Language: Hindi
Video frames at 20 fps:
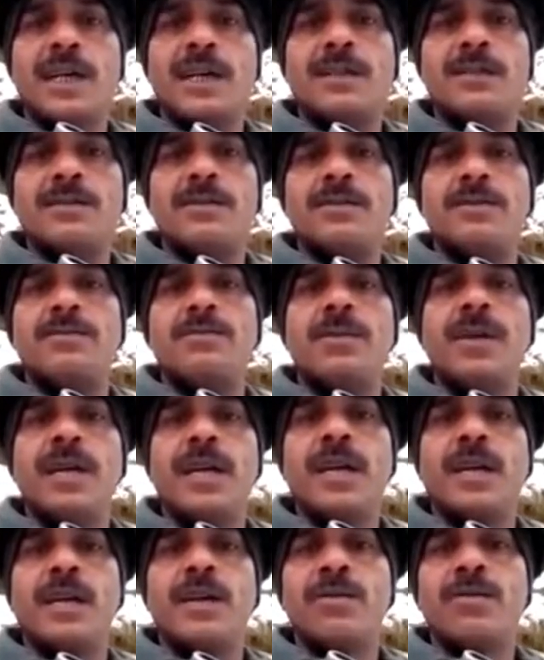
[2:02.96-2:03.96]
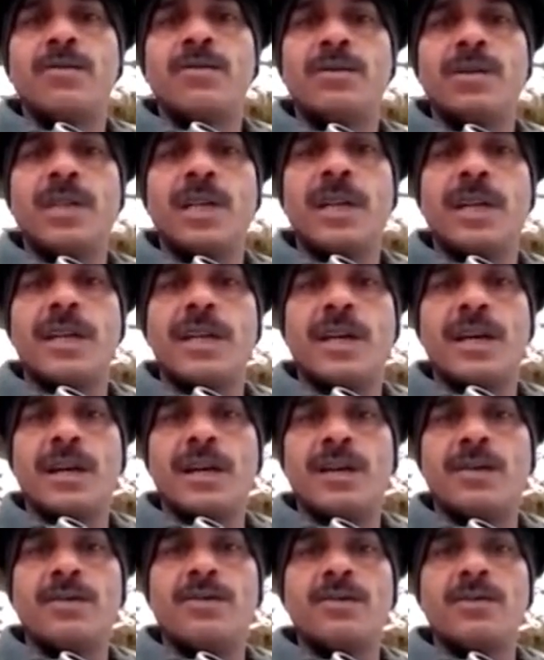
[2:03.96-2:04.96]
शायद मैं रहूँ या ना
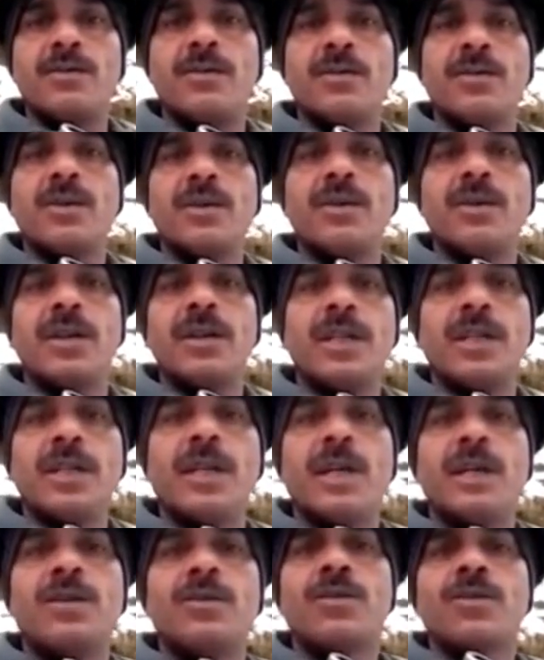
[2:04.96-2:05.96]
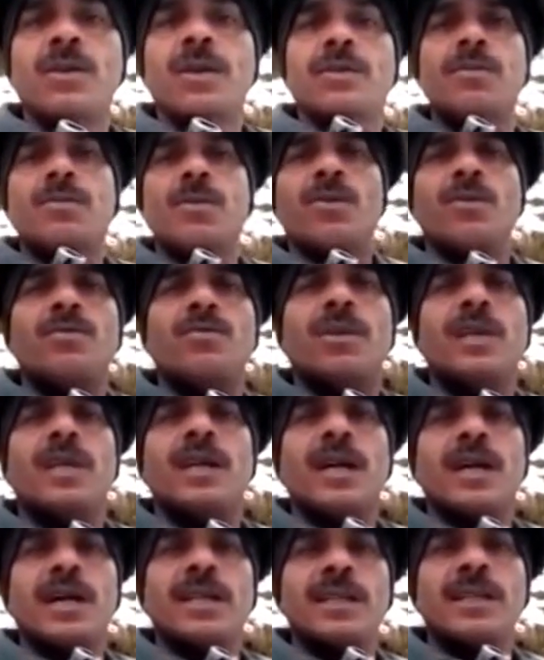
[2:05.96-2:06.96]
रहूँ क्योंकि अधिकारियों के बहुत
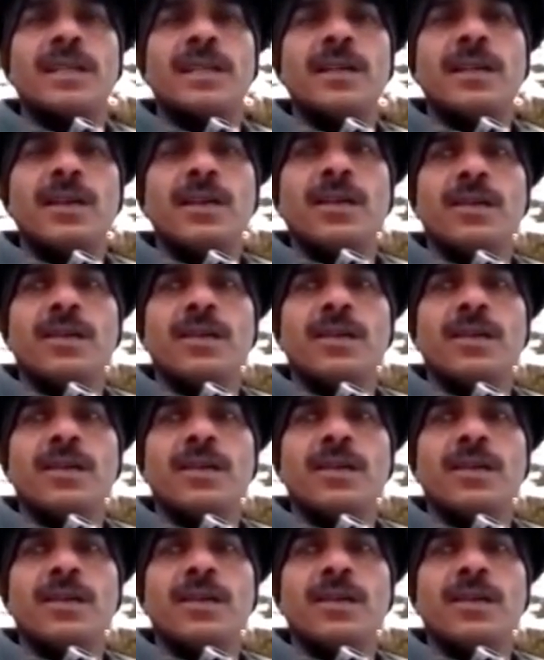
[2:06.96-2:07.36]
बड़े हाथ है